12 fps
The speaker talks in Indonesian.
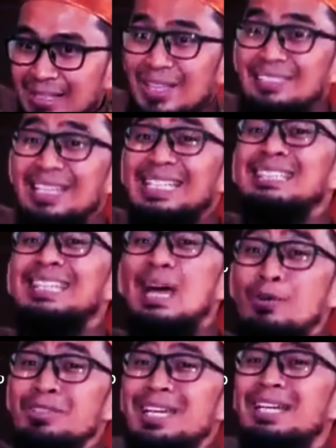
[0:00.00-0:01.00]
Karena saking
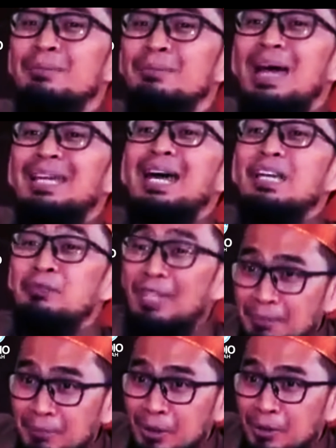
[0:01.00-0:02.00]
taunya dengan makna
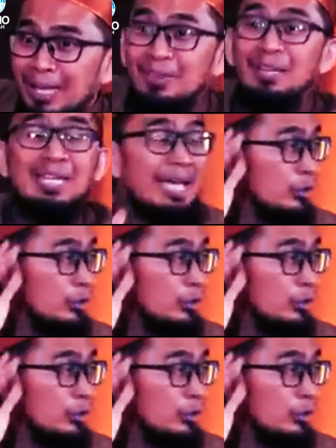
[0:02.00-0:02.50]
alif lam ro, karena